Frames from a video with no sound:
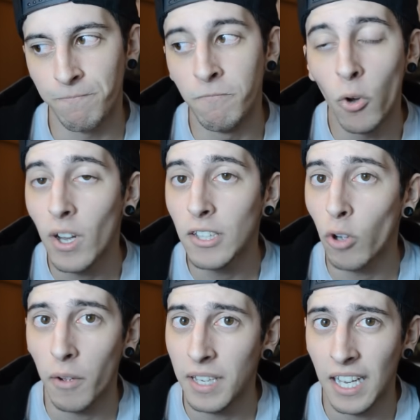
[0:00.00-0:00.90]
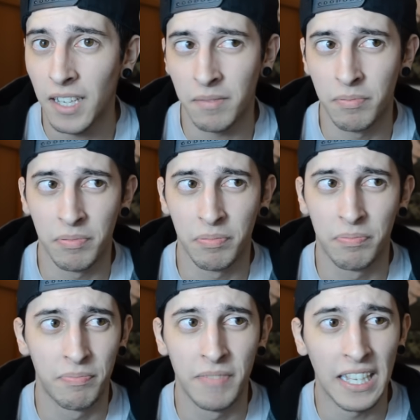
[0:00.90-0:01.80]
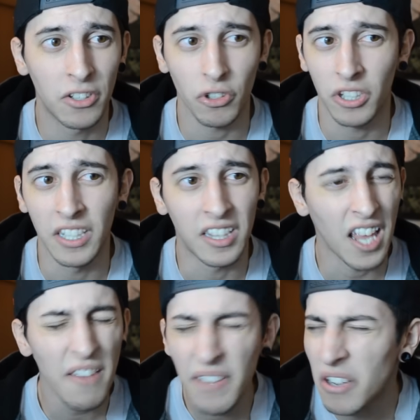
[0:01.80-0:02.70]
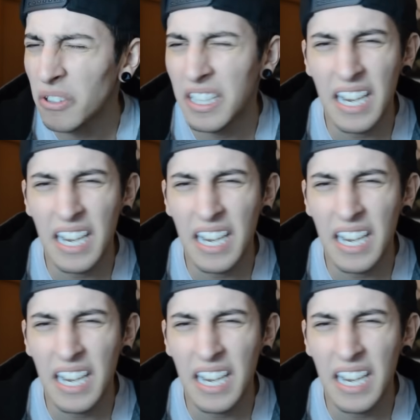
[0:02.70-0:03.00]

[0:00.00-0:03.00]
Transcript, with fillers: no hay todavía de hecho científico ni